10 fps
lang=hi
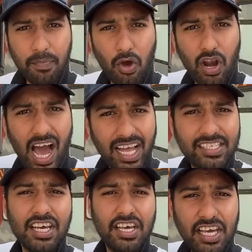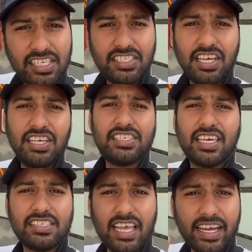पे और आज इस सीरीज़
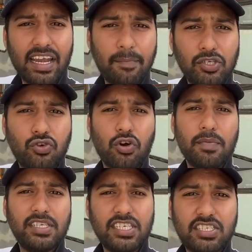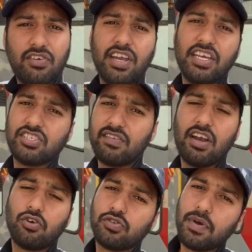के सेकंड एपिसोड में जिस ट्रेन की जनरल
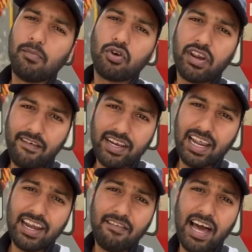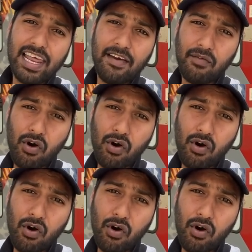कोच में हम लोग ट्रैवल करने वाले हैं वो